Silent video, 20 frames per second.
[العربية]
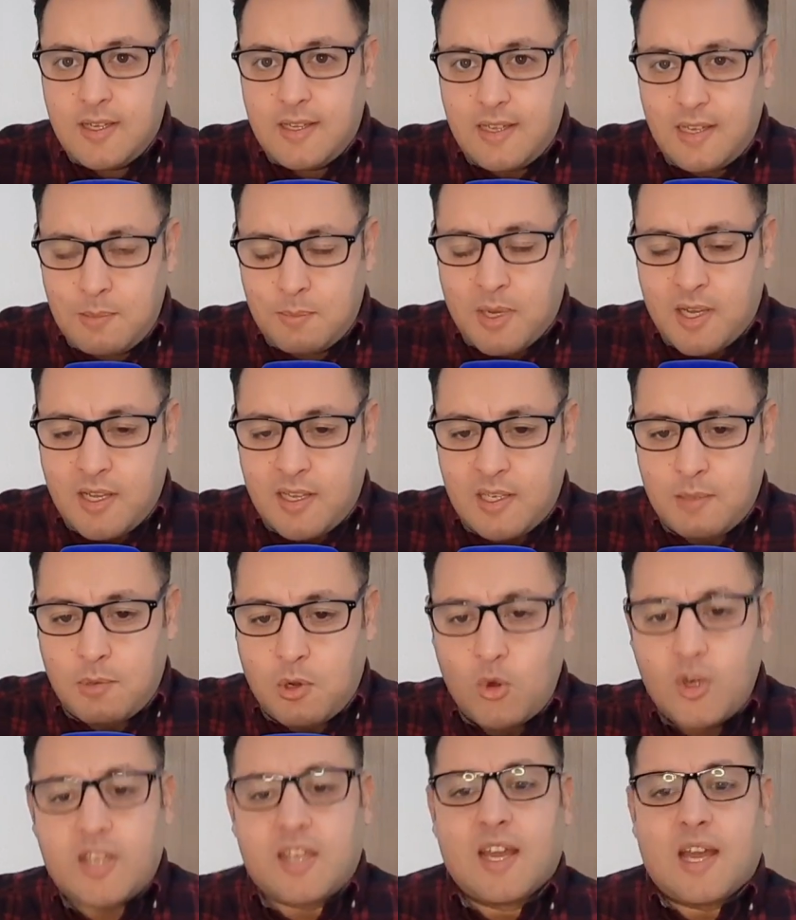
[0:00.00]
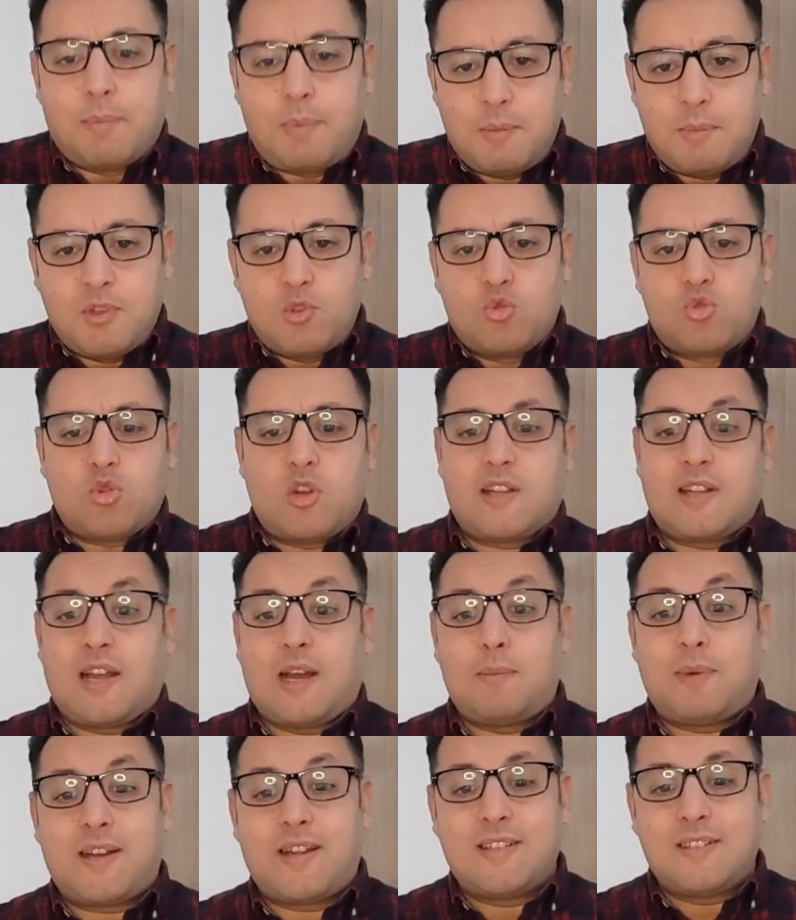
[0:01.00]
المغاربه ولكن قبل ما ندوزوا لهذا
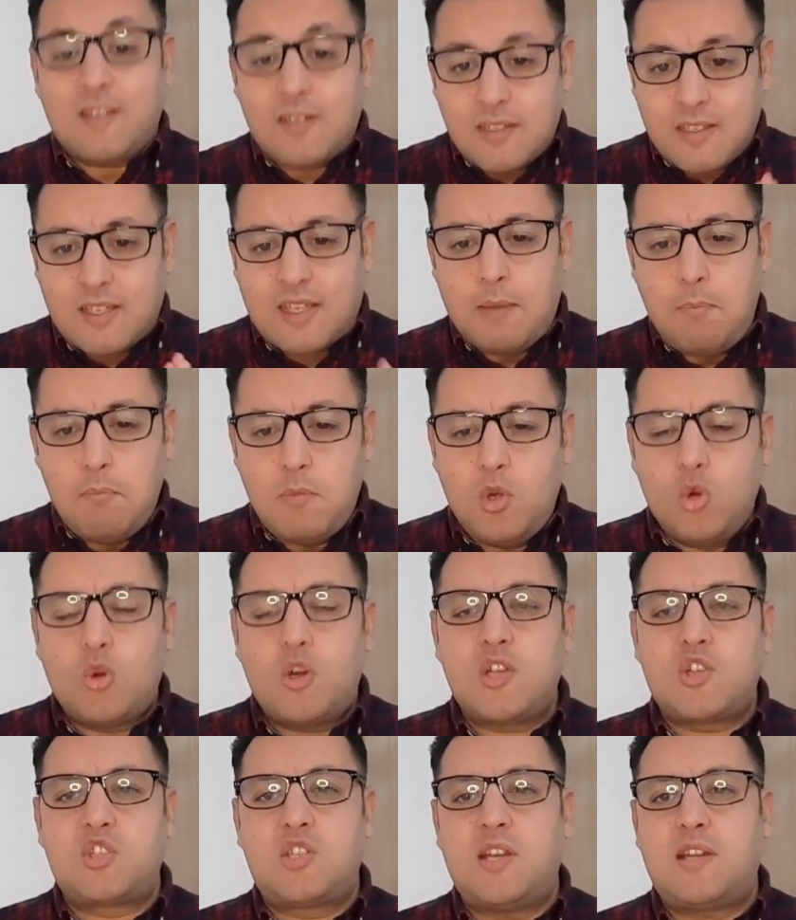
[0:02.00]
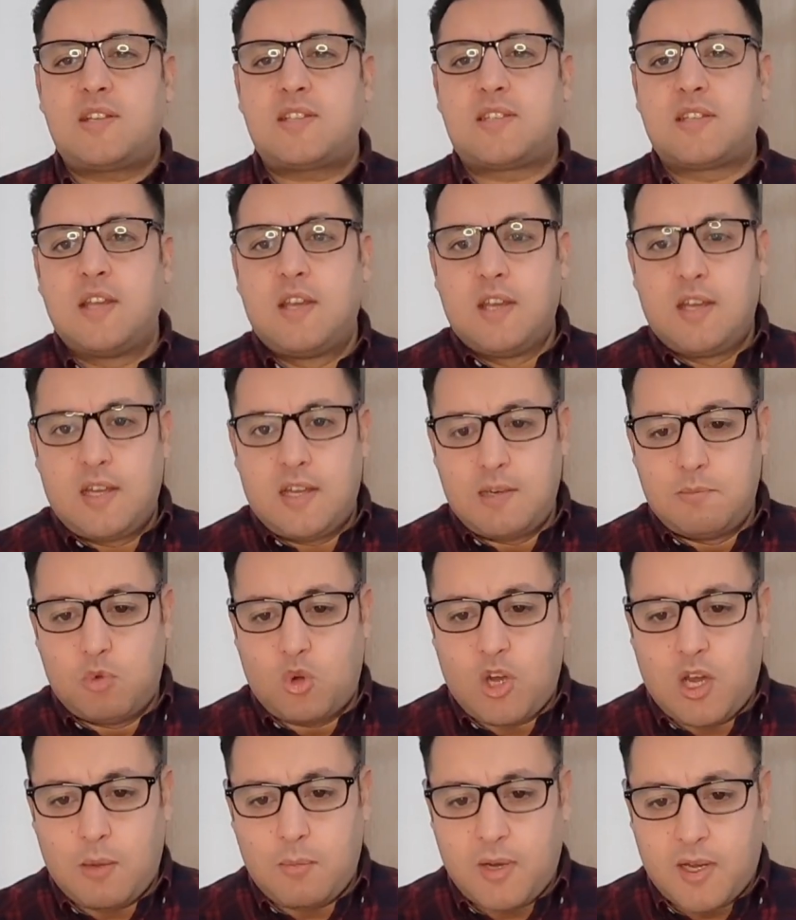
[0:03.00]
الخبر هذا نكملوا اش دارت
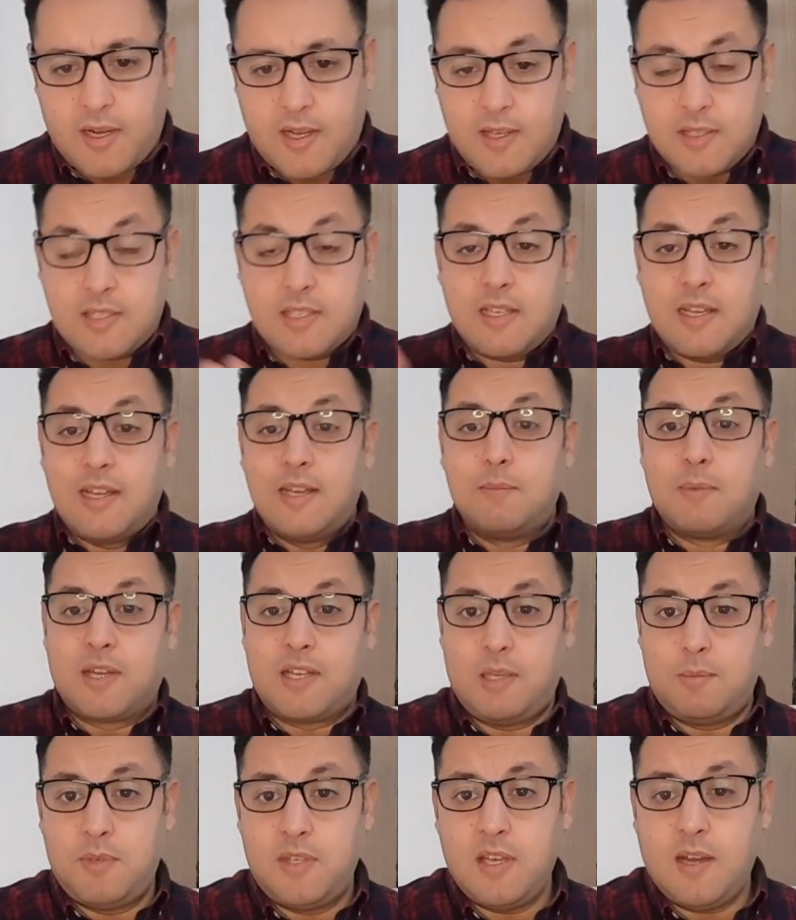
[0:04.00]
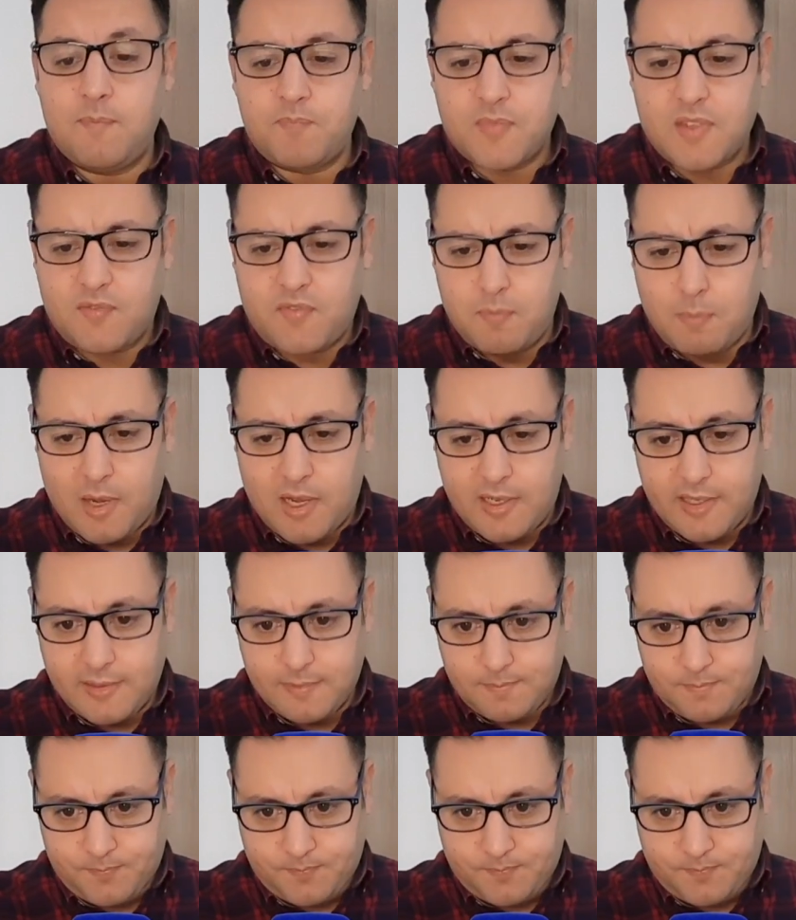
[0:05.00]
المخابرات المغربيه في مالي